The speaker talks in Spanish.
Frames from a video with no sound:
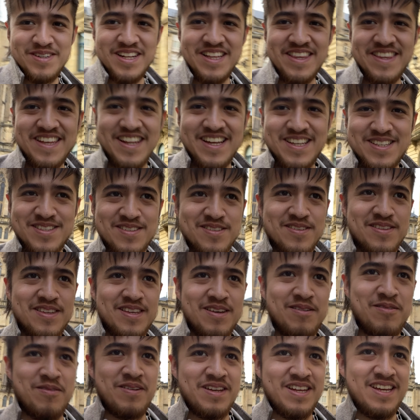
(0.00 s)
el trazo
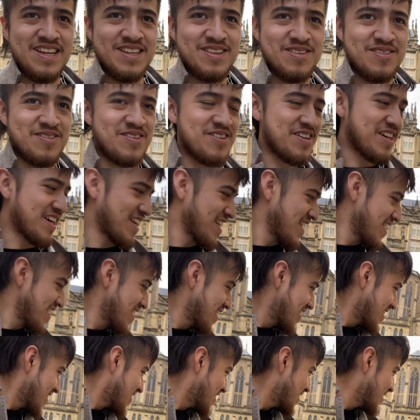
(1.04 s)
de una torre
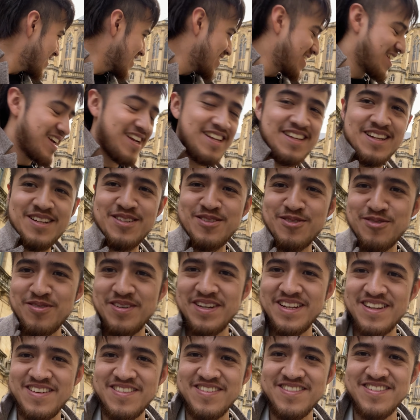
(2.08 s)
en el
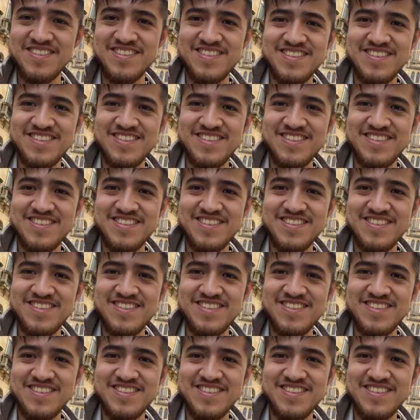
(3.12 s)
suelo